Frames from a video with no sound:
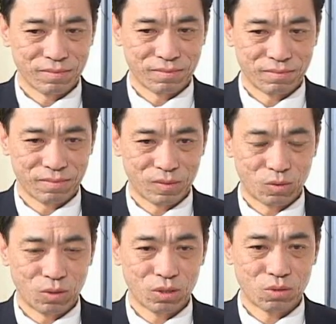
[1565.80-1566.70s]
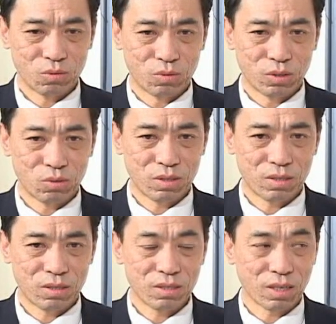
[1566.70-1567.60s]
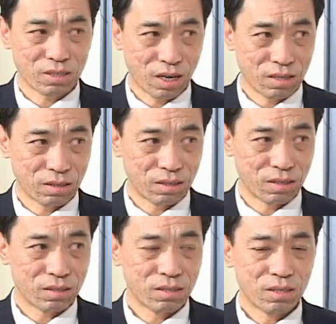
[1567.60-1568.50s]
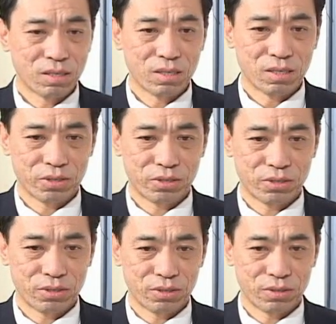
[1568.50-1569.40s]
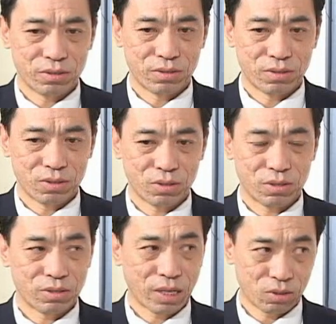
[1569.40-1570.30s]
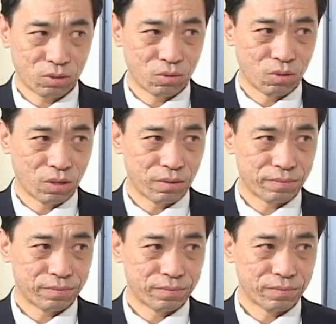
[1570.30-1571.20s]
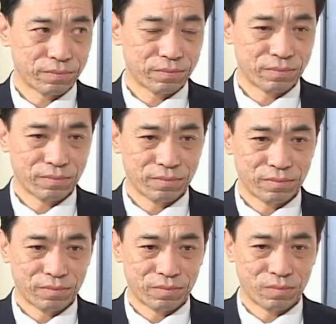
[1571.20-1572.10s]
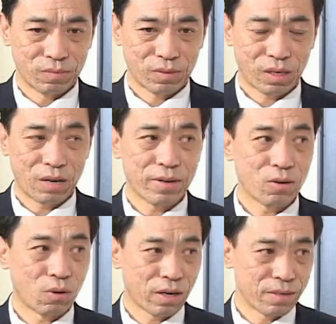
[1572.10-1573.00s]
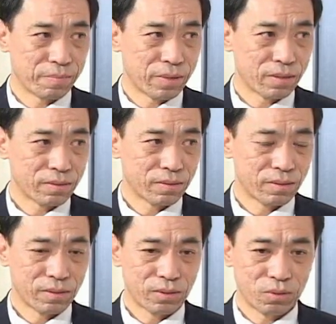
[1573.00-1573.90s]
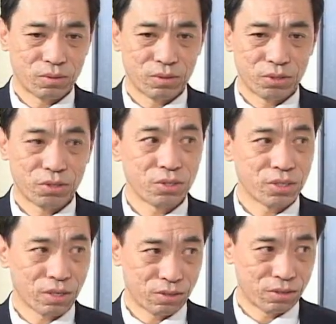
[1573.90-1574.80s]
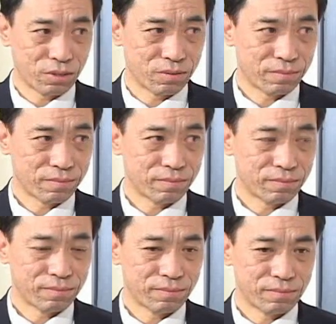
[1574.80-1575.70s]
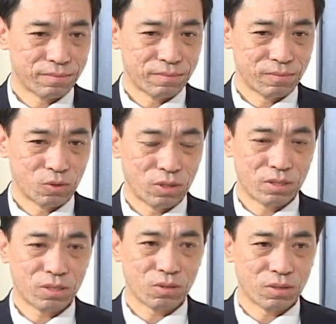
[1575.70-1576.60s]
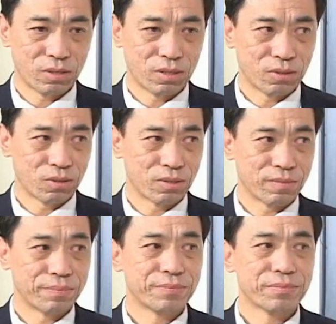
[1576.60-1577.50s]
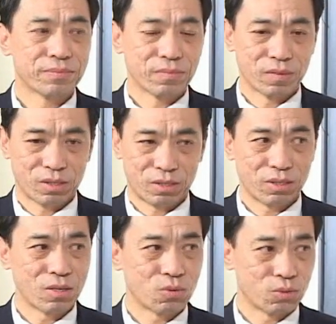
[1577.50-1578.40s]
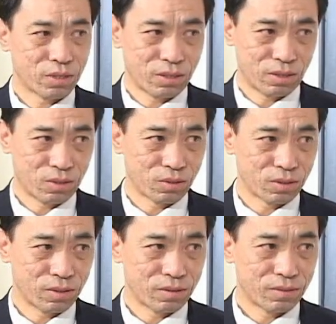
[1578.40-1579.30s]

嗯，我我最近经常唱的歌，嗯，是就是那就是我，嗯嗯，海外华人嘛，嗯，都是思乡之情，嗯嗯，所以这首歌呢，就是思念故乡的一首歌。